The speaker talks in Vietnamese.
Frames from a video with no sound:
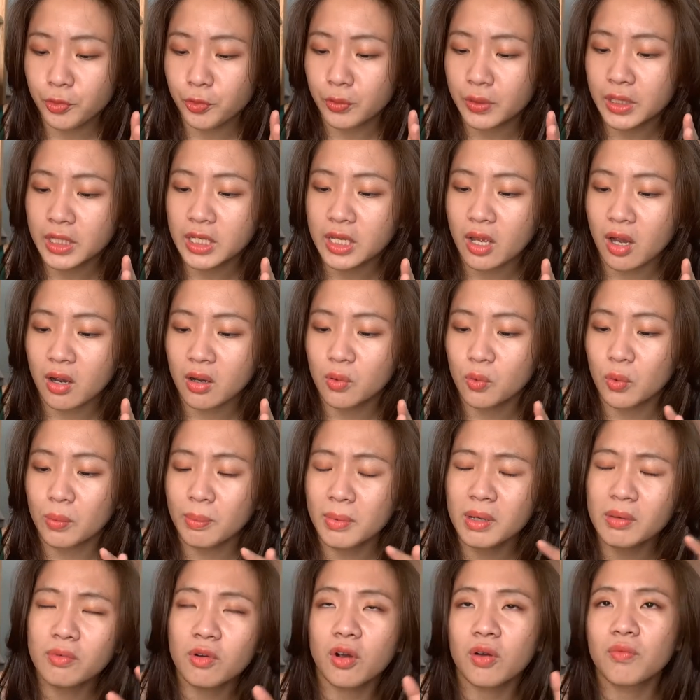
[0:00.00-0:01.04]
cuốn gì nhỉ cuốn
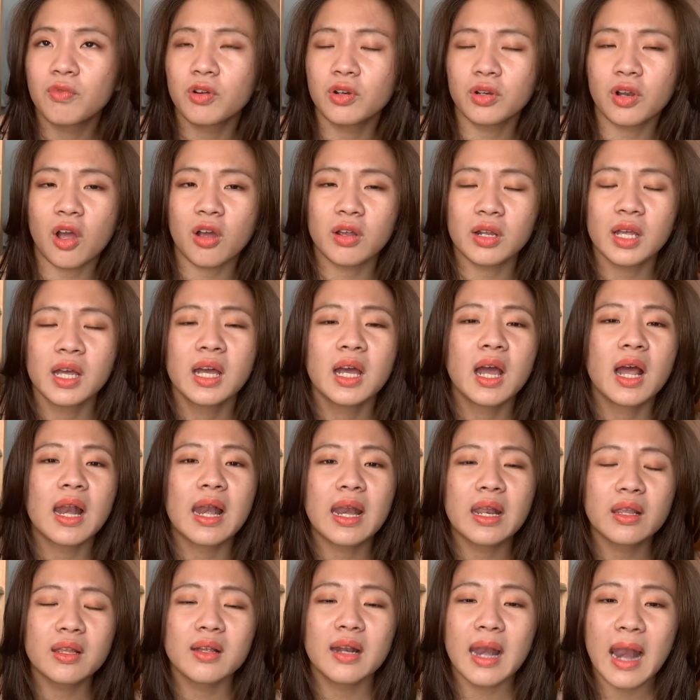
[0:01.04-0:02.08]
mình có vừa nói
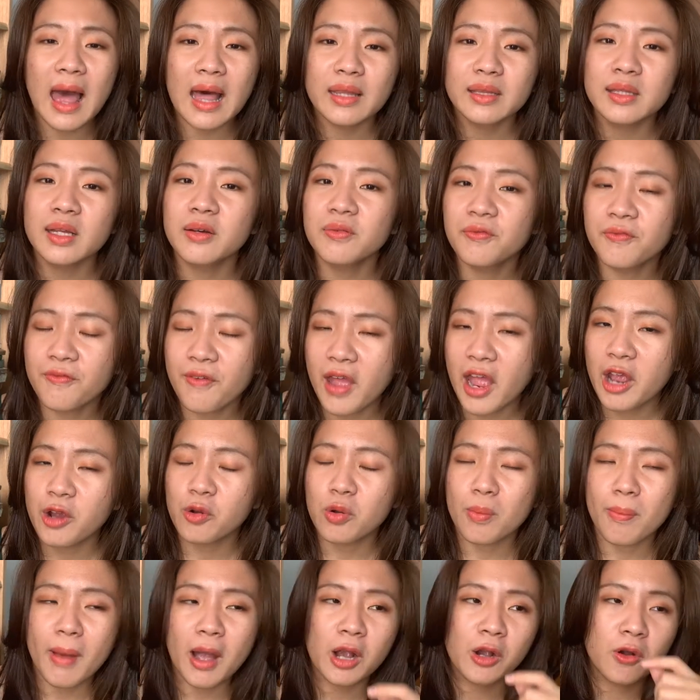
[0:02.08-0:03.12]
The Last Affair
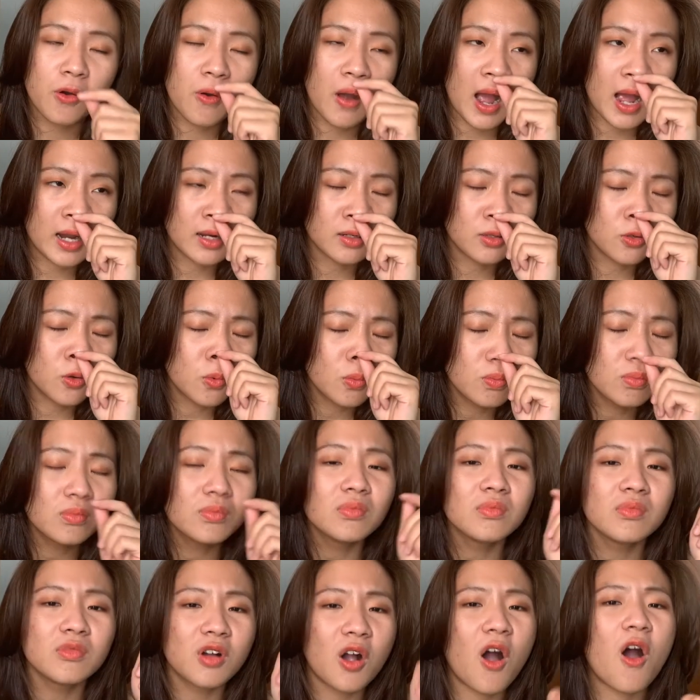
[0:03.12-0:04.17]
của Margot Han cũng
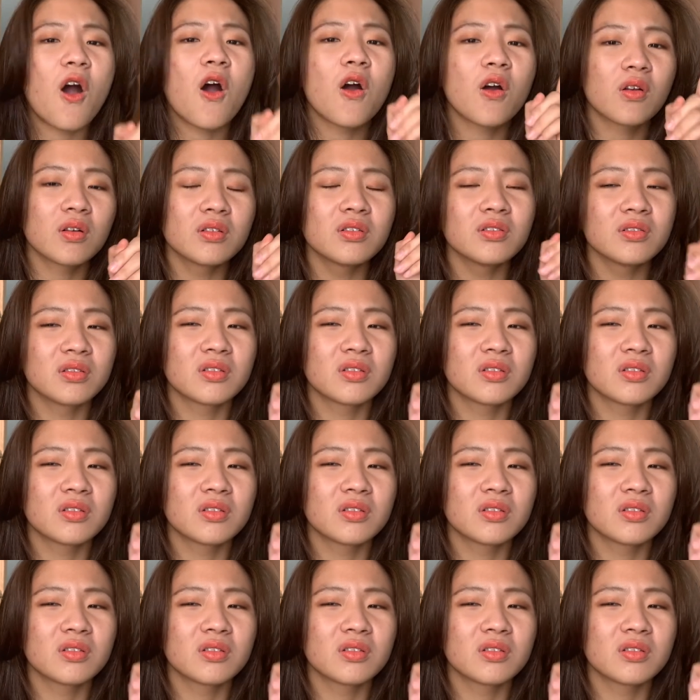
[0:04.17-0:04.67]
có